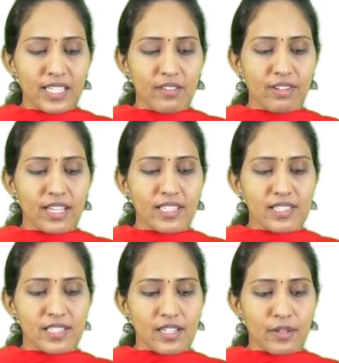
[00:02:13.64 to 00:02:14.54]
ఇట్లా
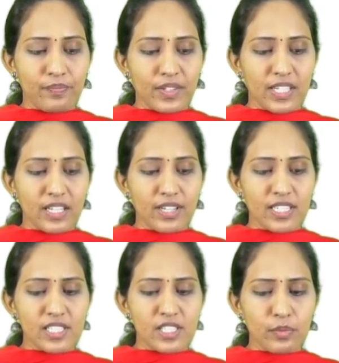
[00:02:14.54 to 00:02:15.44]
వెలిగిస్తున్నాం ఇట్లా
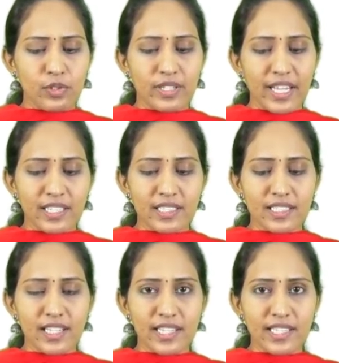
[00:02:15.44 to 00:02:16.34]
వెలిగించినప్పుడు
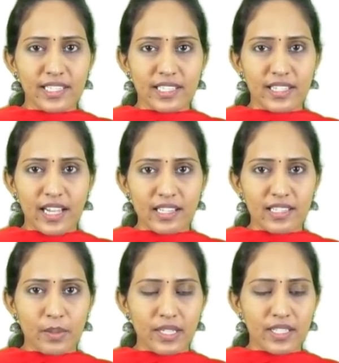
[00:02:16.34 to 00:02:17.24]
డైరెక్ట్గా హీట్ ఇక్కడికి
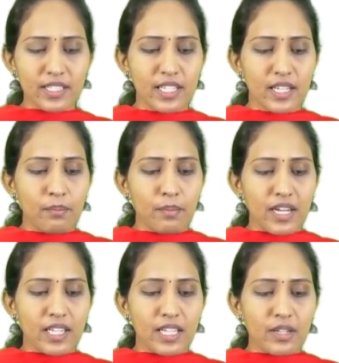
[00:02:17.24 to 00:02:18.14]
రాదుగా మనకి
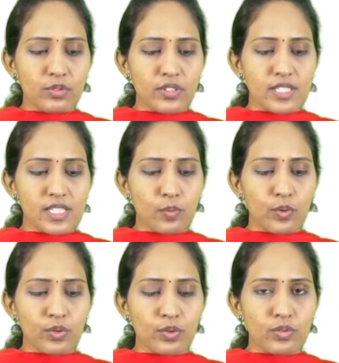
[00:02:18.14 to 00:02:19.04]
మెల్లగా ఏమవుతుంది
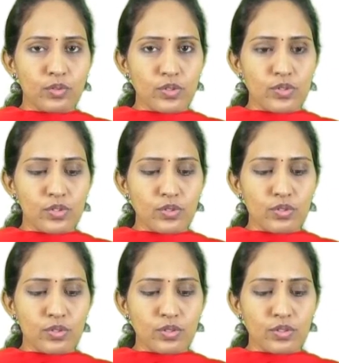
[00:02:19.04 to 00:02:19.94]
స్పూను కొంచెం
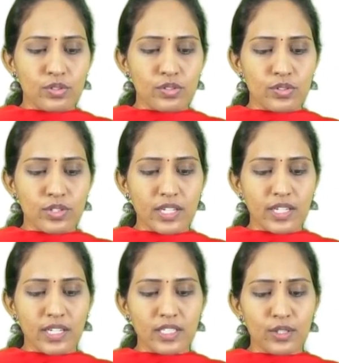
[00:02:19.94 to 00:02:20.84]
కొంచెం కొంచెంగా
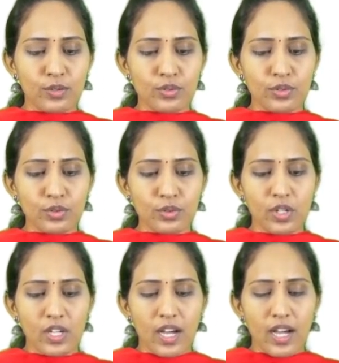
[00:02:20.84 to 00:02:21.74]
హీట్ అవుతూ
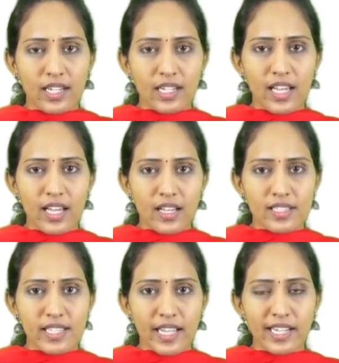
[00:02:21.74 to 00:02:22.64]
అట్లా
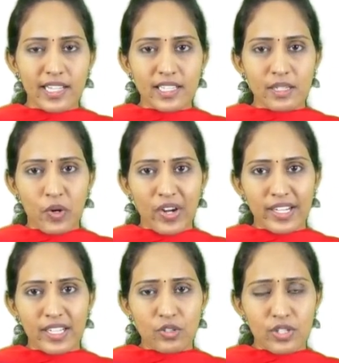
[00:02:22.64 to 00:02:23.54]
ఎండింగ్
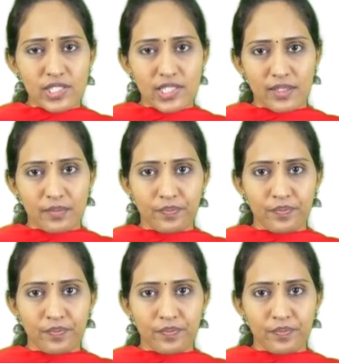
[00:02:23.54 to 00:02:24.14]
పాయింట్కి వస్తుంది